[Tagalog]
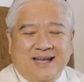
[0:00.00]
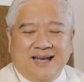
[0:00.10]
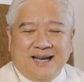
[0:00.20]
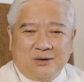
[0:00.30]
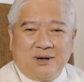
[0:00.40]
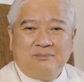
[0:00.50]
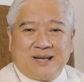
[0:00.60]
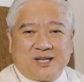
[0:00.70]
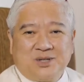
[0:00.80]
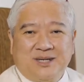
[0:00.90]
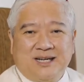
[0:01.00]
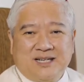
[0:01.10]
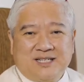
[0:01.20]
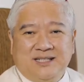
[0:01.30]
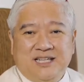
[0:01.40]
ikalawang persona
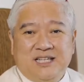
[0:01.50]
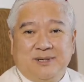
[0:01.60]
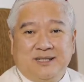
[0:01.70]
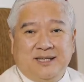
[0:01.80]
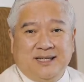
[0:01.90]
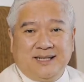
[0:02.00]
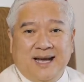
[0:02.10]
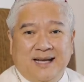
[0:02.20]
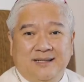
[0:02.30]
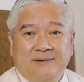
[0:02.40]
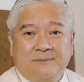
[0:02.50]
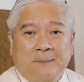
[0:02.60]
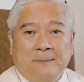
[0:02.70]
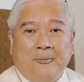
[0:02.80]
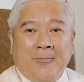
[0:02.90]
ng Santisima Trinidad
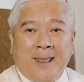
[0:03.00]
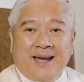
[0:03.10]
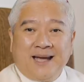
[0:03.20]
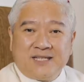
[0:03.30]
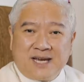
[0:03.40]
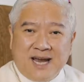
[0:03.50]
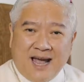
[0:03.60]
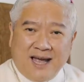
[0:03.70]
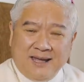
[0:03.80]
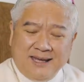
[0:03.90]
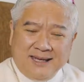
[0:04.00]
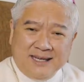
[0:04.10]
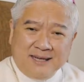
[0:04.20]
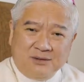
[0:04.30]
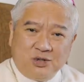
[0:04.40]
at siya ay
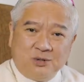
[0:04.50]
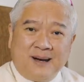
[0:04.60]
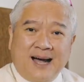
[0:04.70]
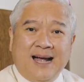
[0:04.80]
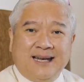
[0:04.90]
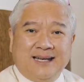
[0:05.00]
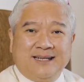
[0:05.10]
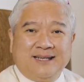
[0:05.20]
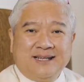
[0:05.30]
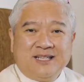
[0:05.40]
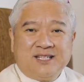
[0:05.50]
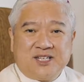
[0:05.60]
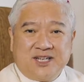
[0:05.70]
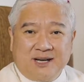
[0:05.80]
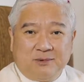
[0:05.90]
dumaan sa
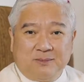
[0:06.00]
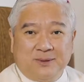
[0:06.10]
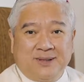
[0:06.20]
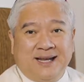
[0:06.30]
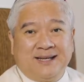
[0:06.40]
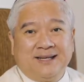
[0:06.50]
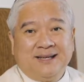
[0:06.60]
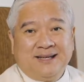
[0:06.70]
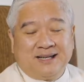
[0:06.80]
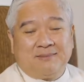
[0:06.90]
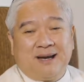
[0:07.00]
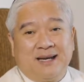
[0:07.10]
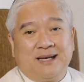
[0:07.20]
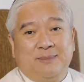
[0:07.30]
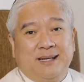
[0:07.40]
sinapupunan ng
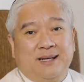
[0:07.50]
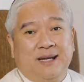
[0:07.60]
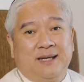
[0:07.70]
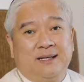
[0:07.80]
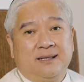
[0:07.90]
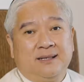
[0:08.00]
mahal na birhen.